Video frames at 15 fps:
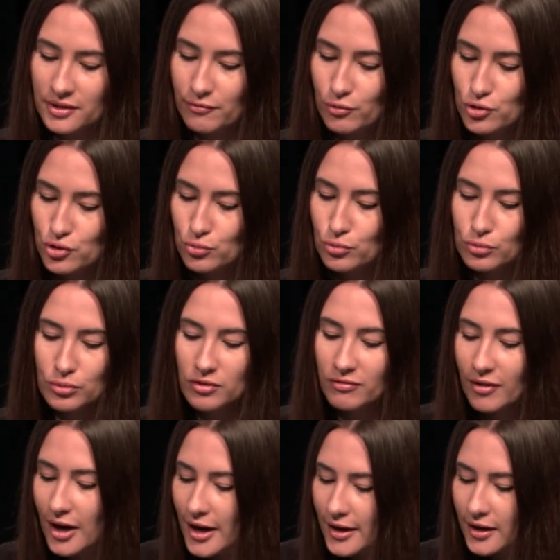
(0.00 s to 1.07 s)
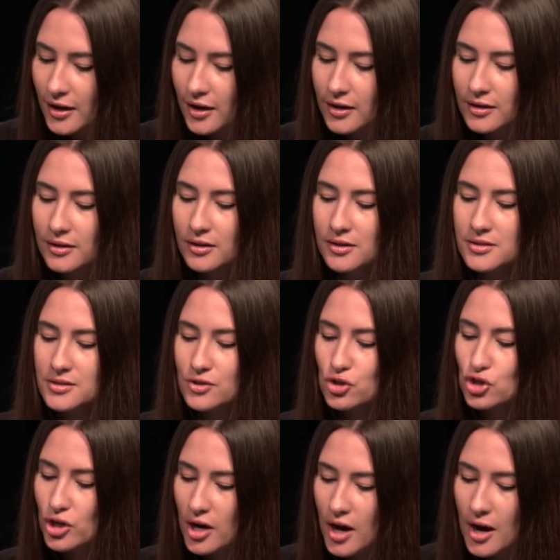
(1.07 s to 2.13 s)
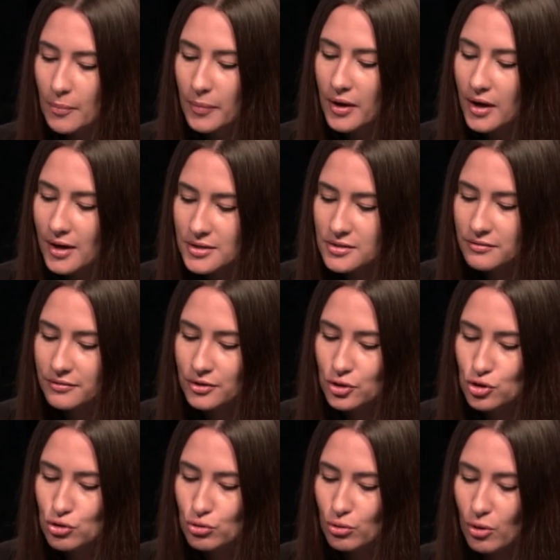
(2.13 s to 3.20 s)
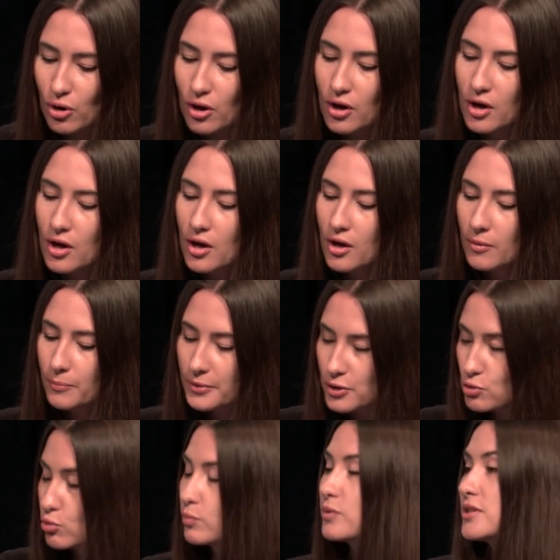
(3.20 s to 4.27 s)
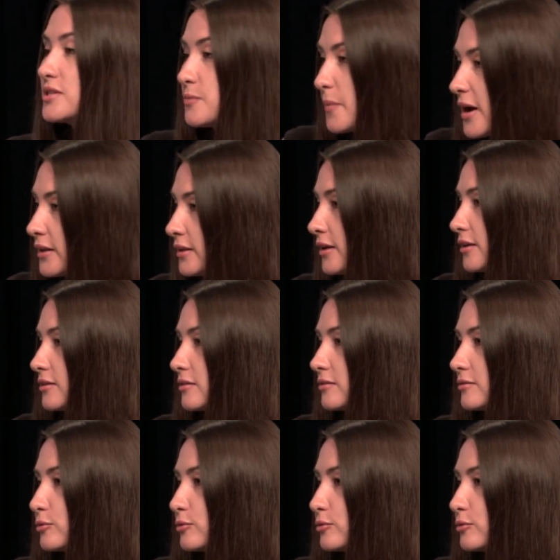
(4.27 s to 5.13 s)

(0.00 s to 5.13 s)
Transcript: того же Уругвая или США, показывает, что преступность падает.